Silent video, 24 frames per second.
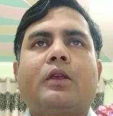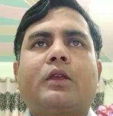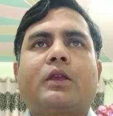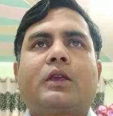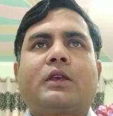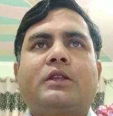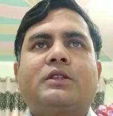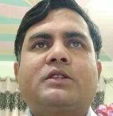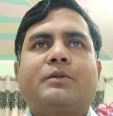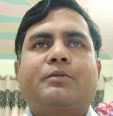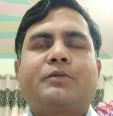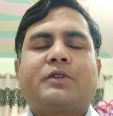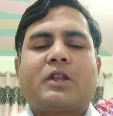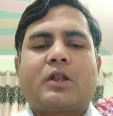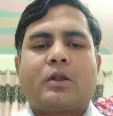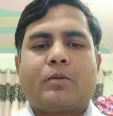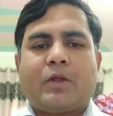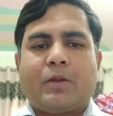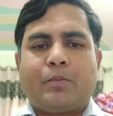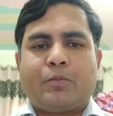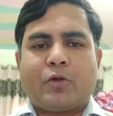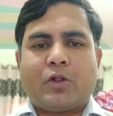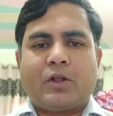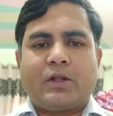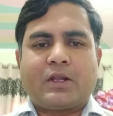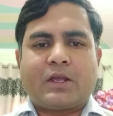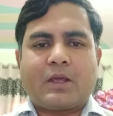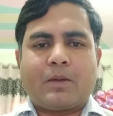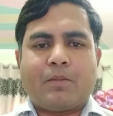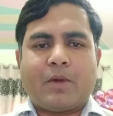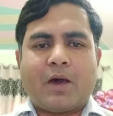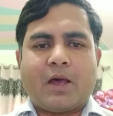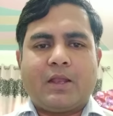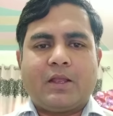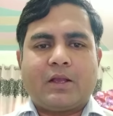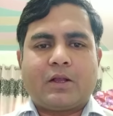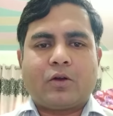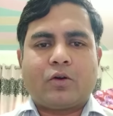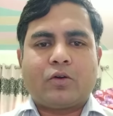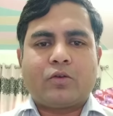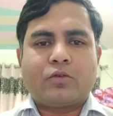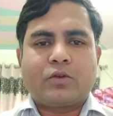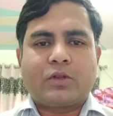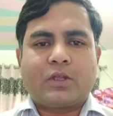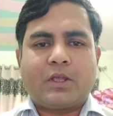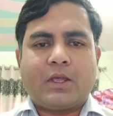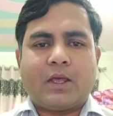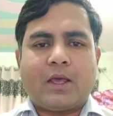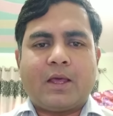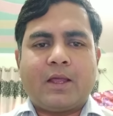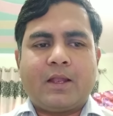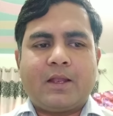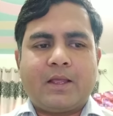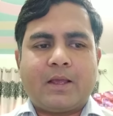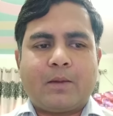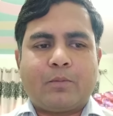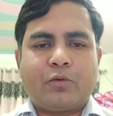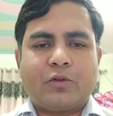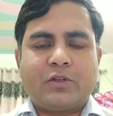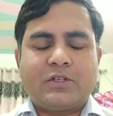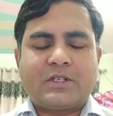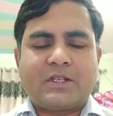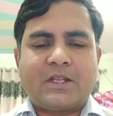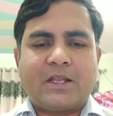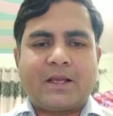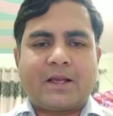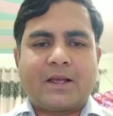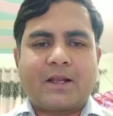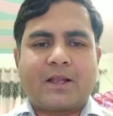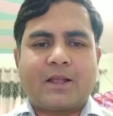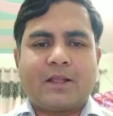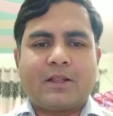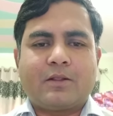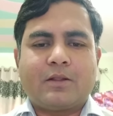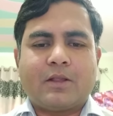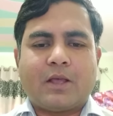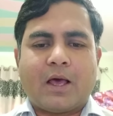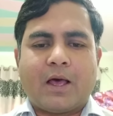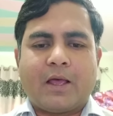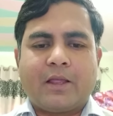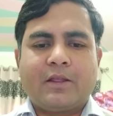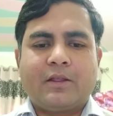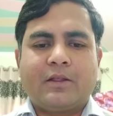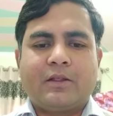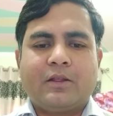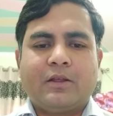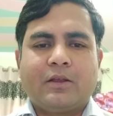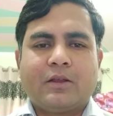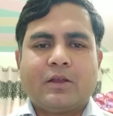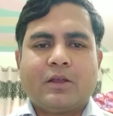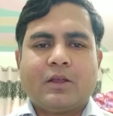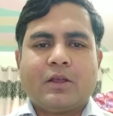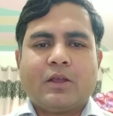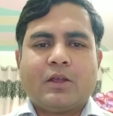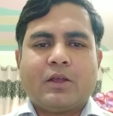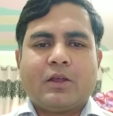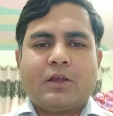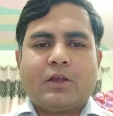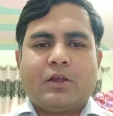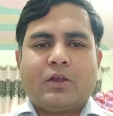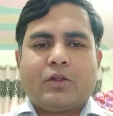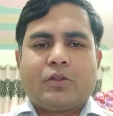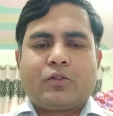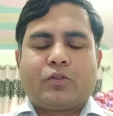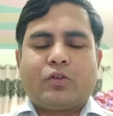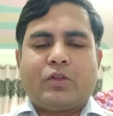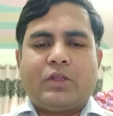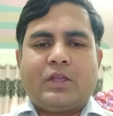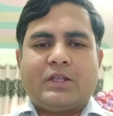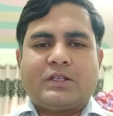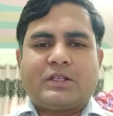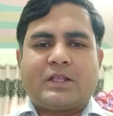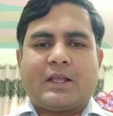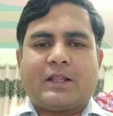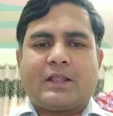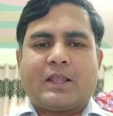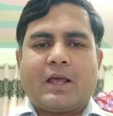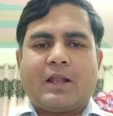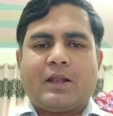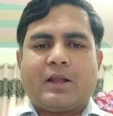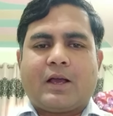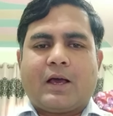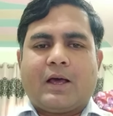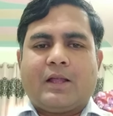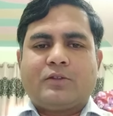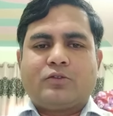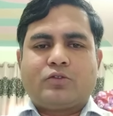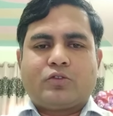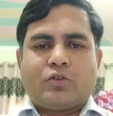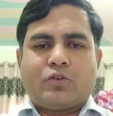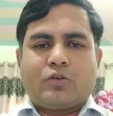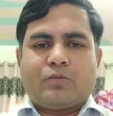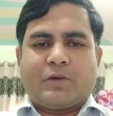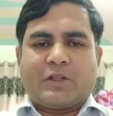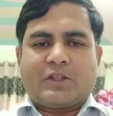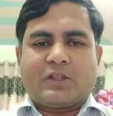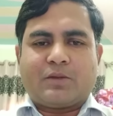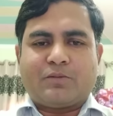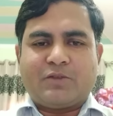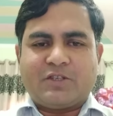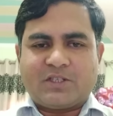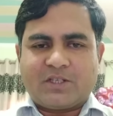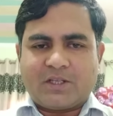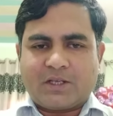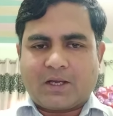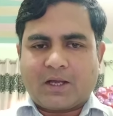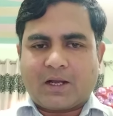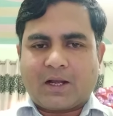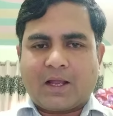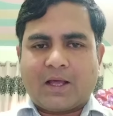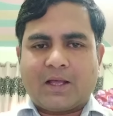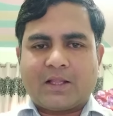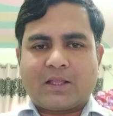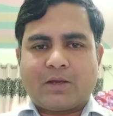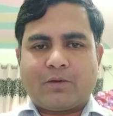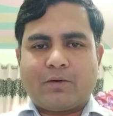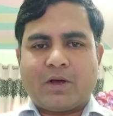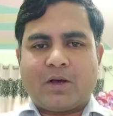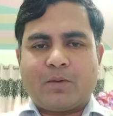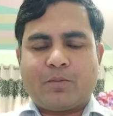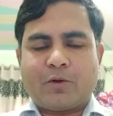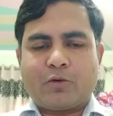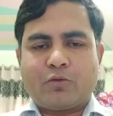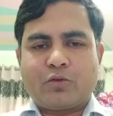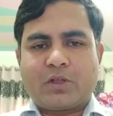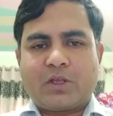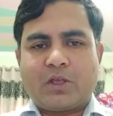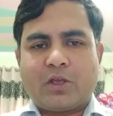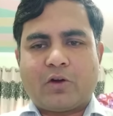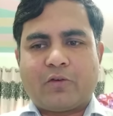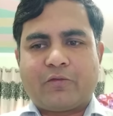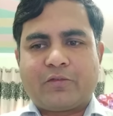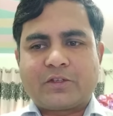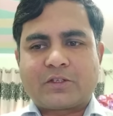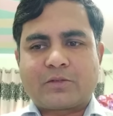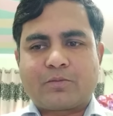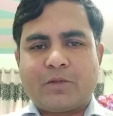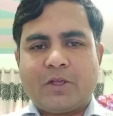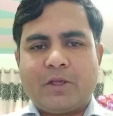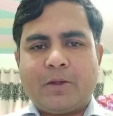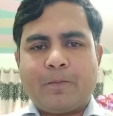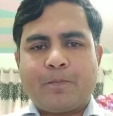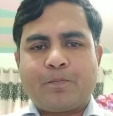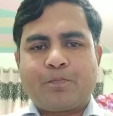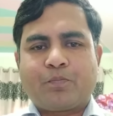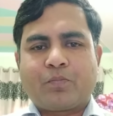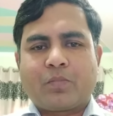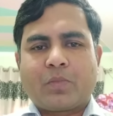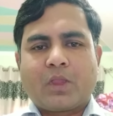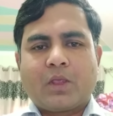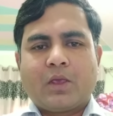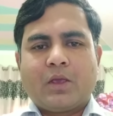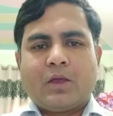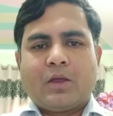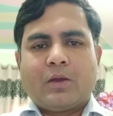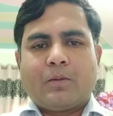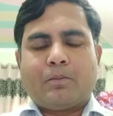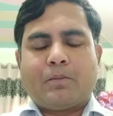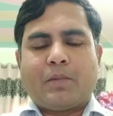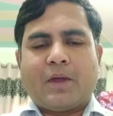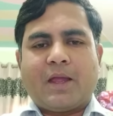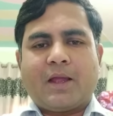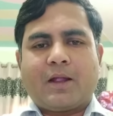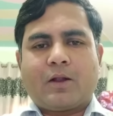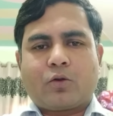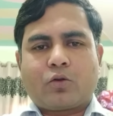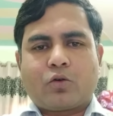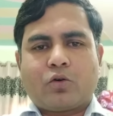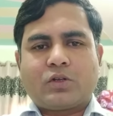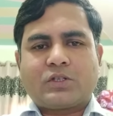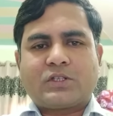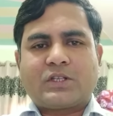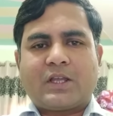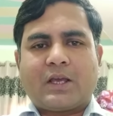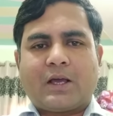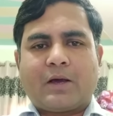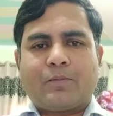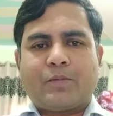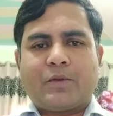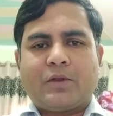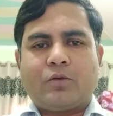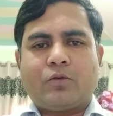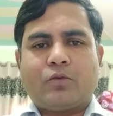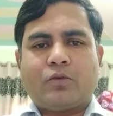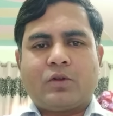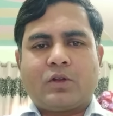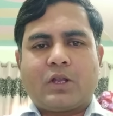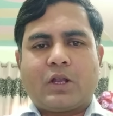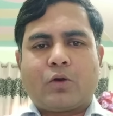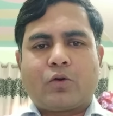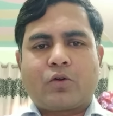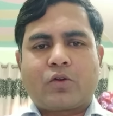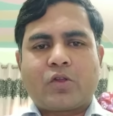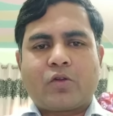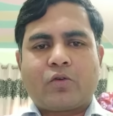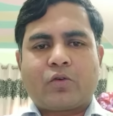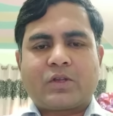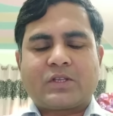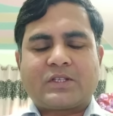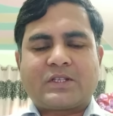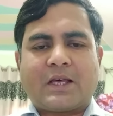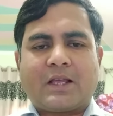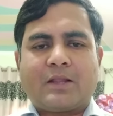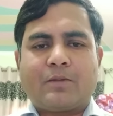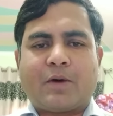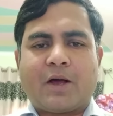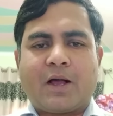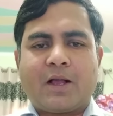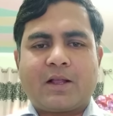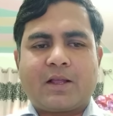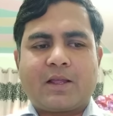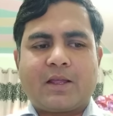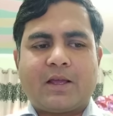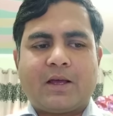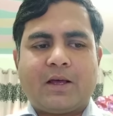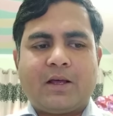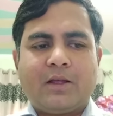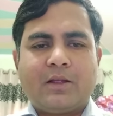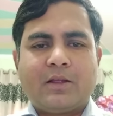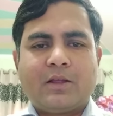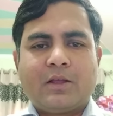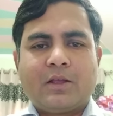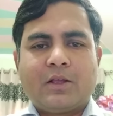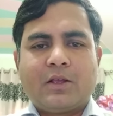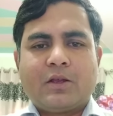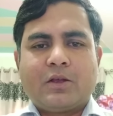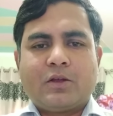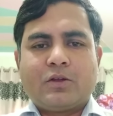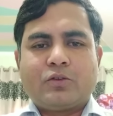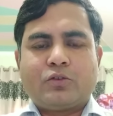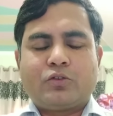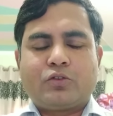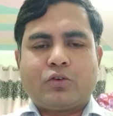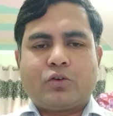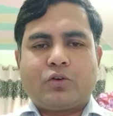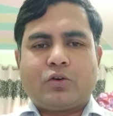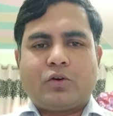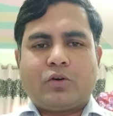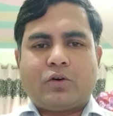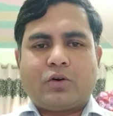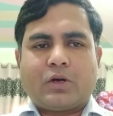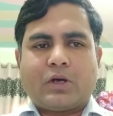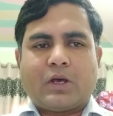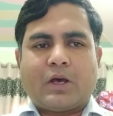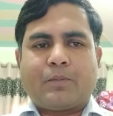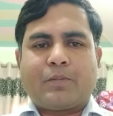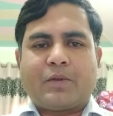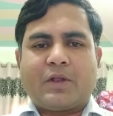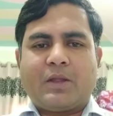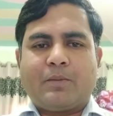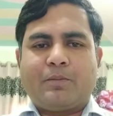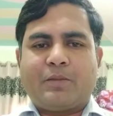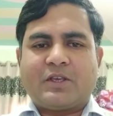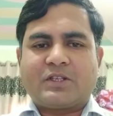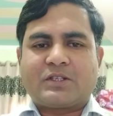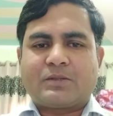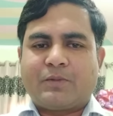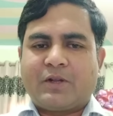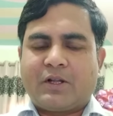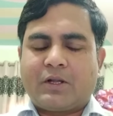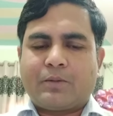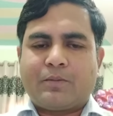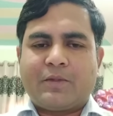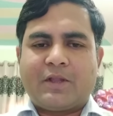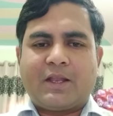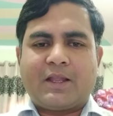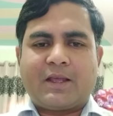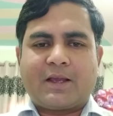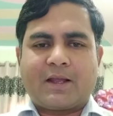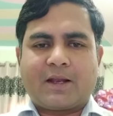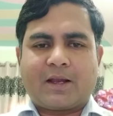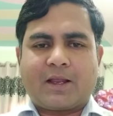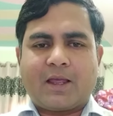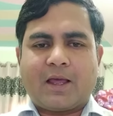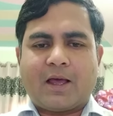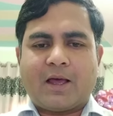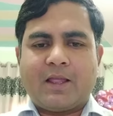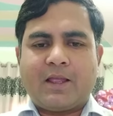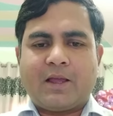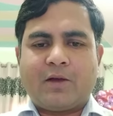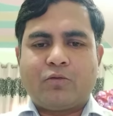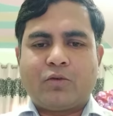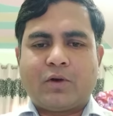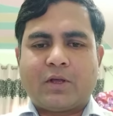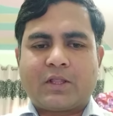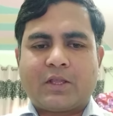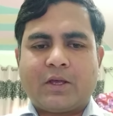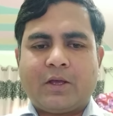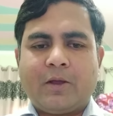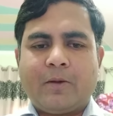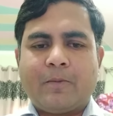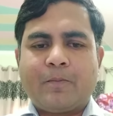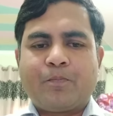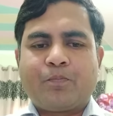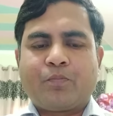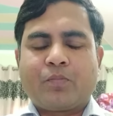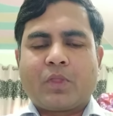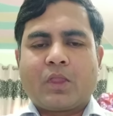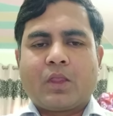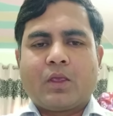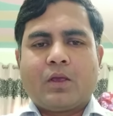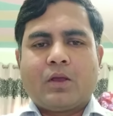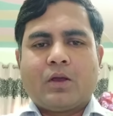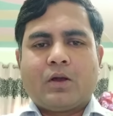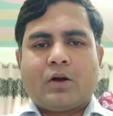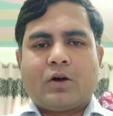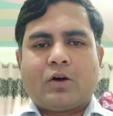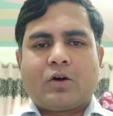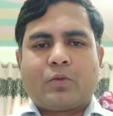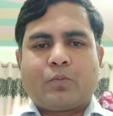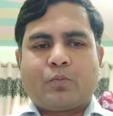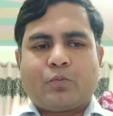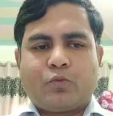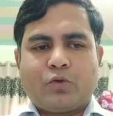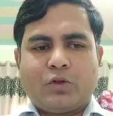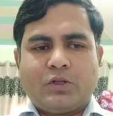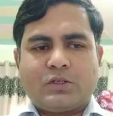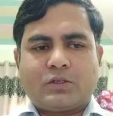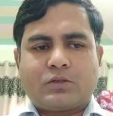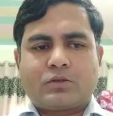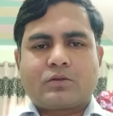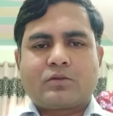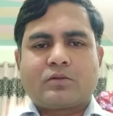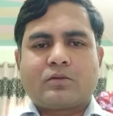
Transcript: कि जब ट्रेबल पॉइंट के मालिक और उनकी अहलिया पुलिस लेकर के आई तो ये शैतान खान जो बदतमीज़ी कर रहा था वहाँ पर उनकी ऑफिस में बैक डोर से अपने उन लौंडियों के साथ भाग गया जो अपने बेसमेंट में लेकर के आया हुआ था और पुलिस